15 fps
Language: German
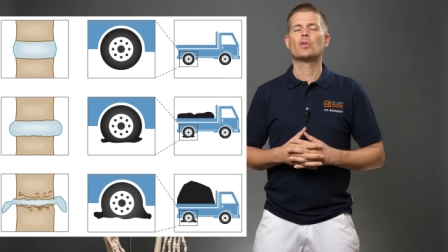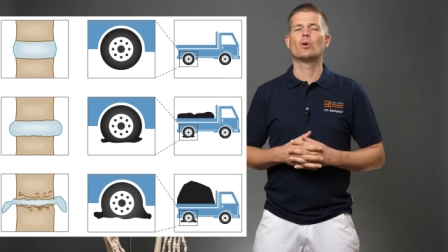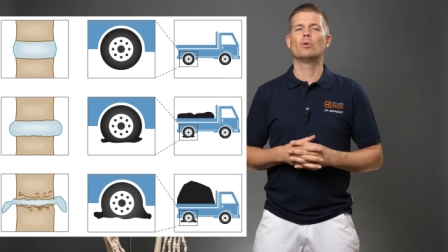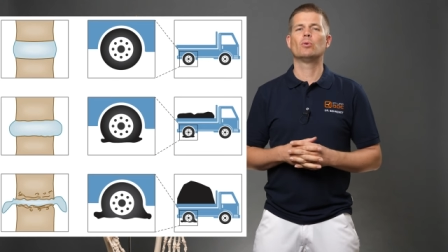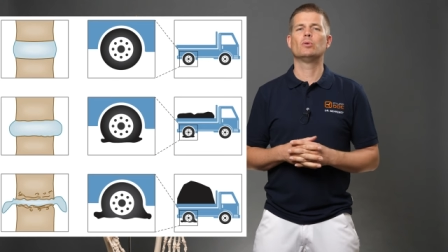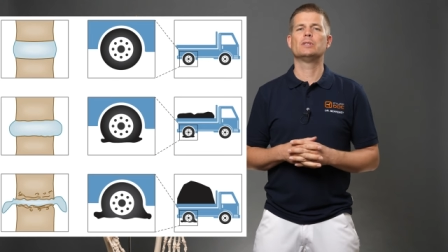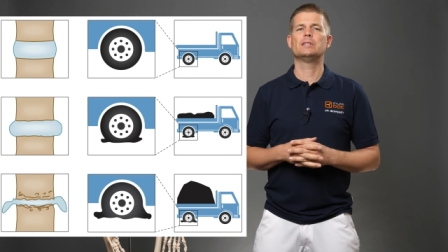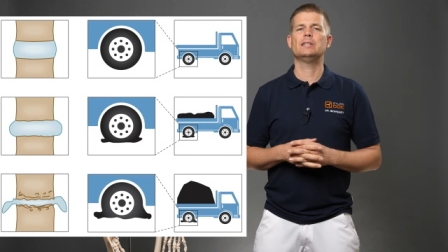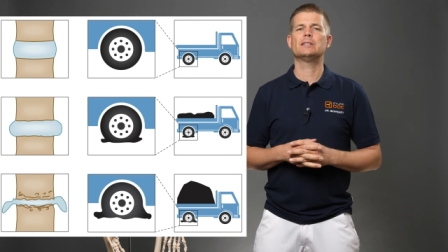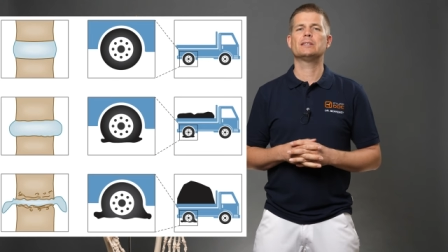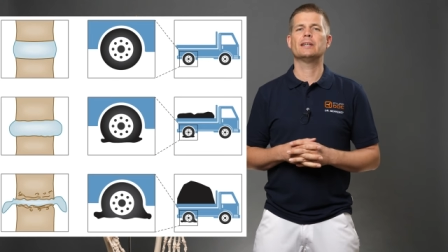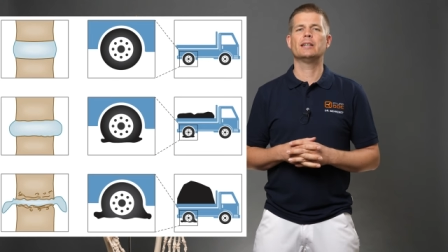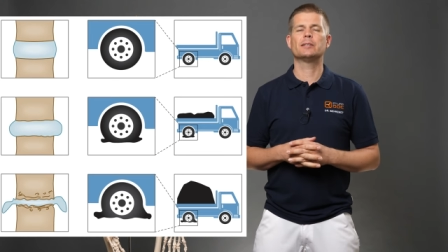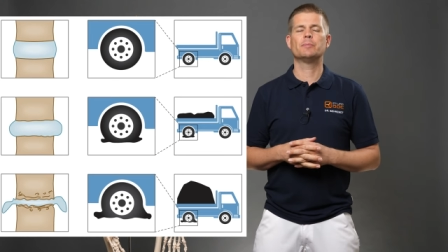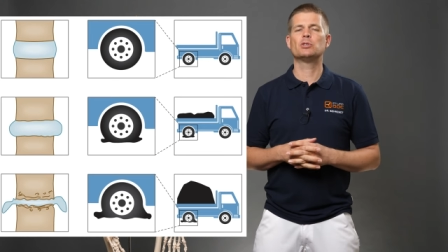Und du siehst,
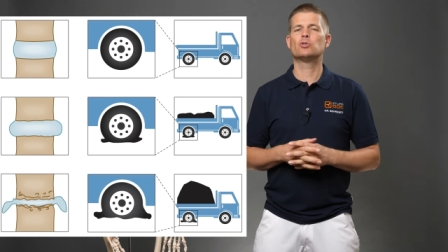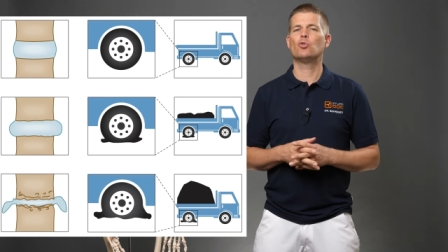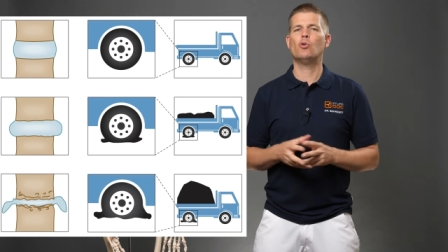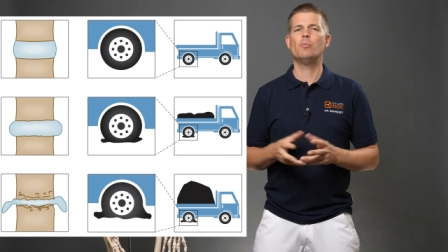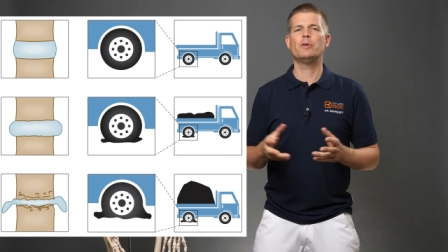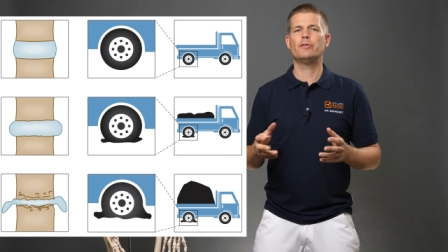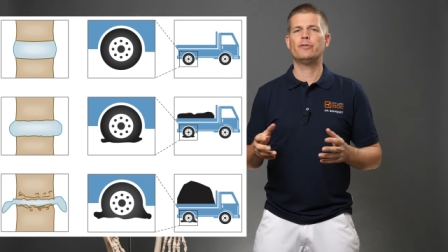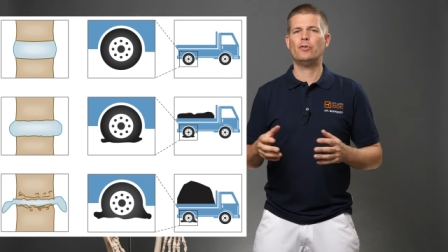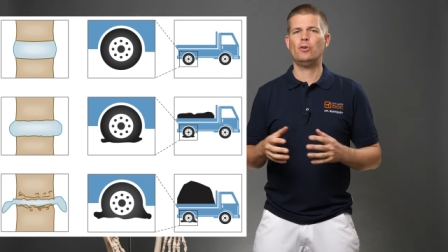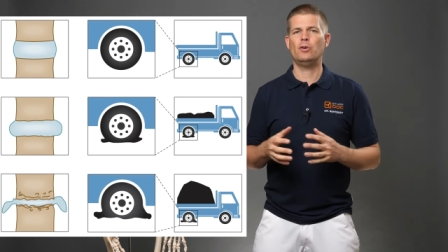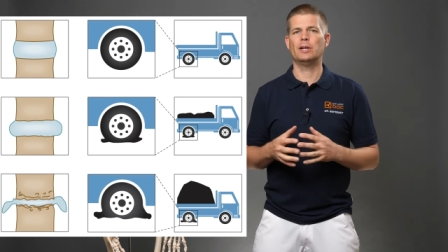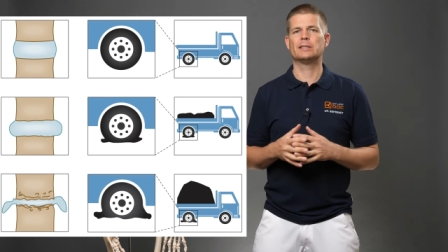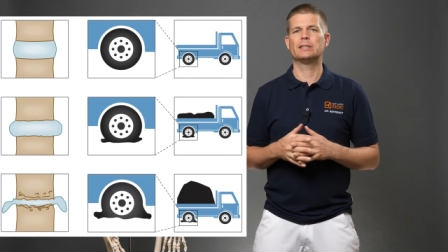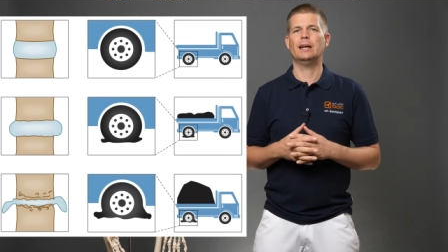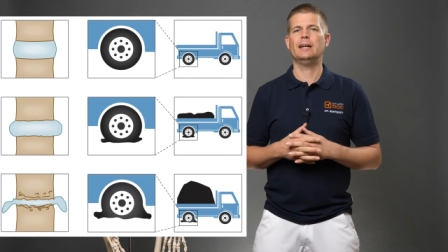der ist bis oben in voll.
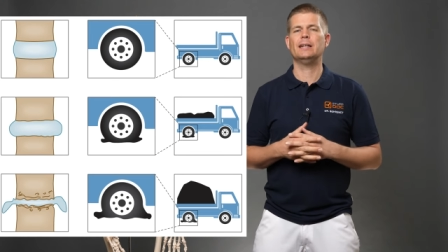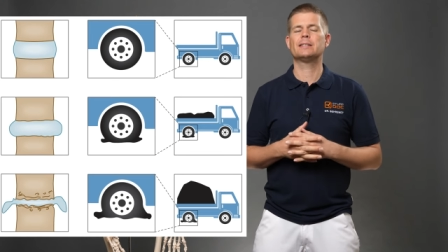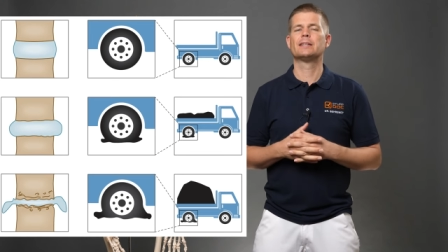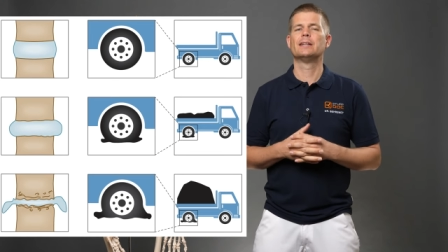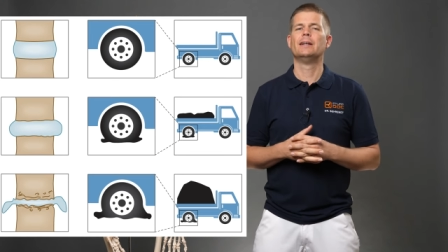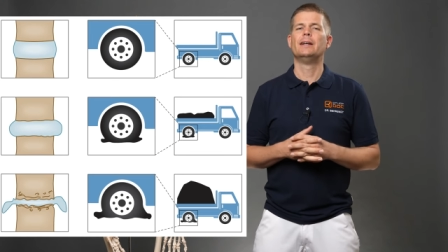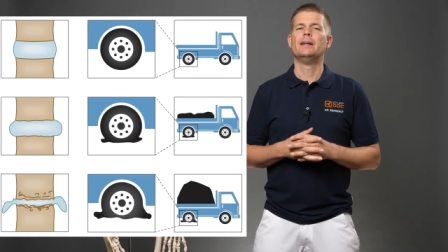Das heißt,